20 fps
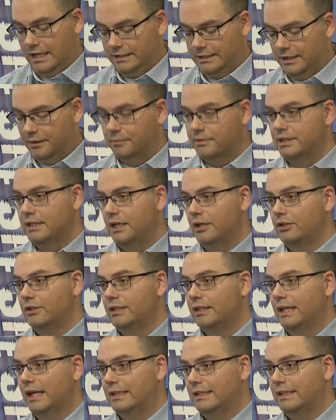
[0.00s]
terminant, un
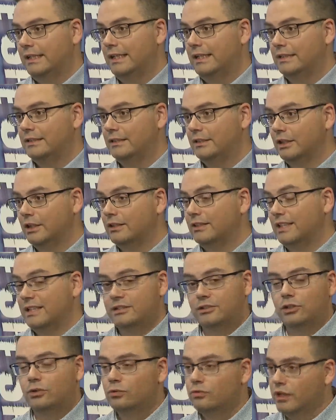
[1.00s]
triathlète, euh,
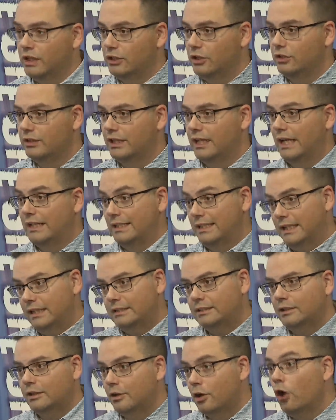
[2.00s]
triste nouvelle, un
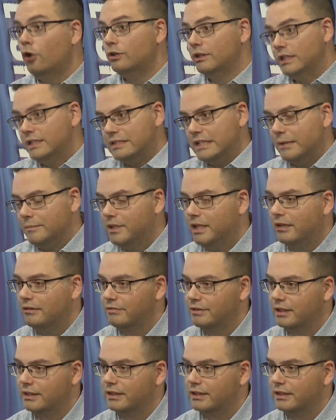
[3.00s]
triathlète, euh, un de tes amis, en fait,